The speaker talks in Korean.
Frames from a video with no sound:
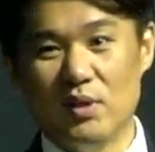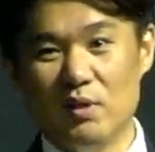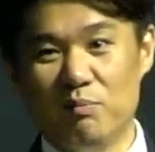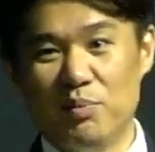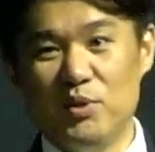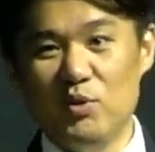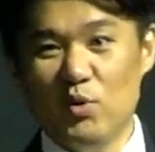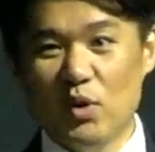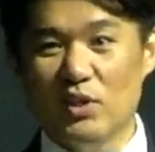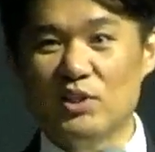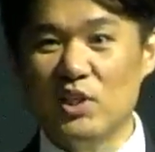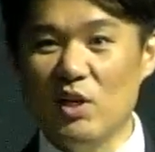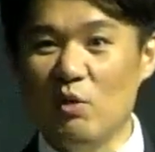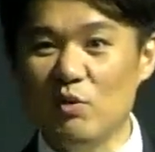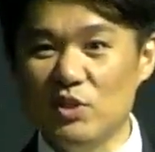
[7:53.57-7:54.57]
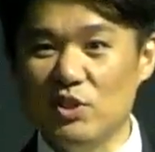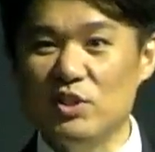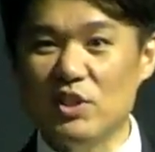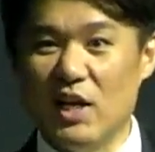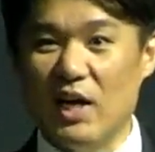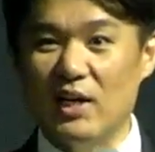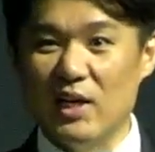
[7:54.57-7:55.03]
필요가
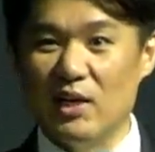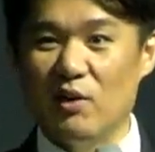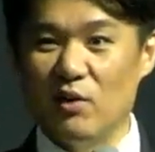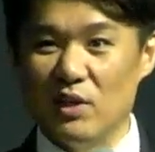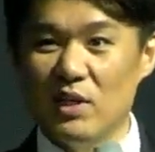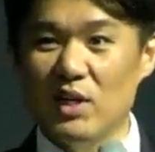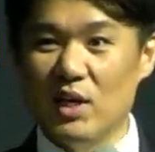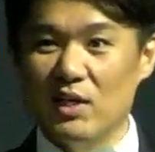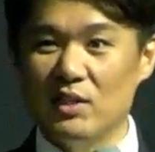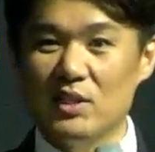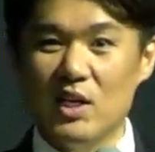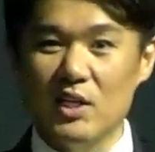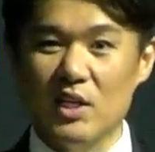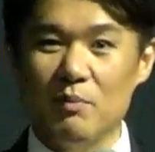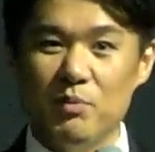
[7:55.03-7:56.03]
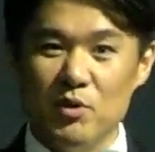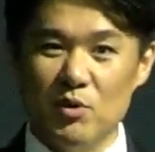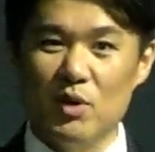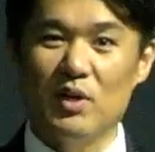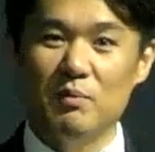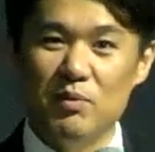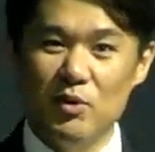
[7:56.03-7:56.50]
채워지지가 않아요. 인간이 살기에
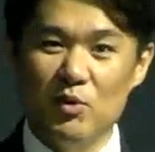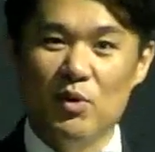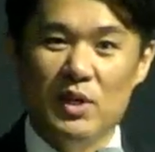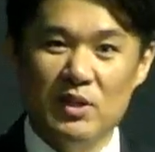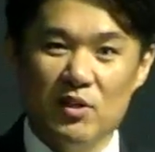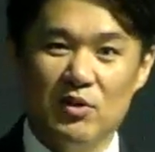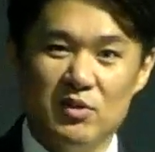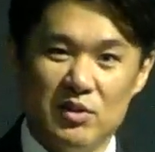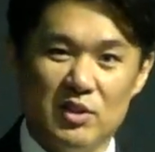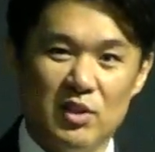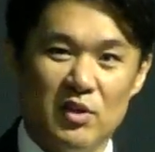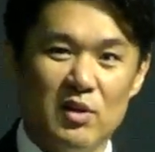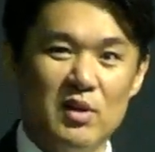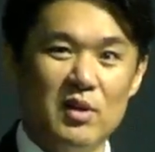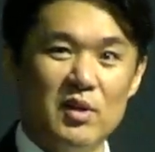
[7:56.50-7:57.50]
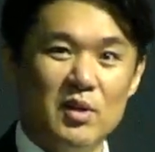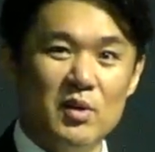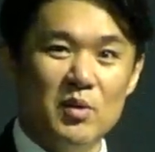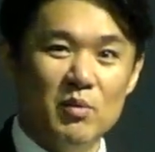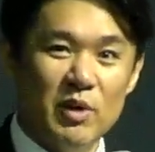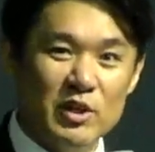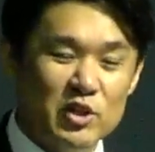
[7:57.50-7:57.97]
필요한, 필요한 것들이요.
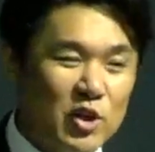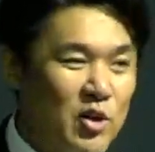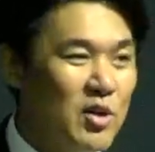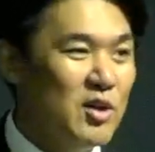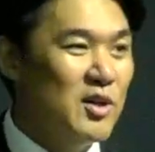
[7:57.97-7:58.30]
왜죠?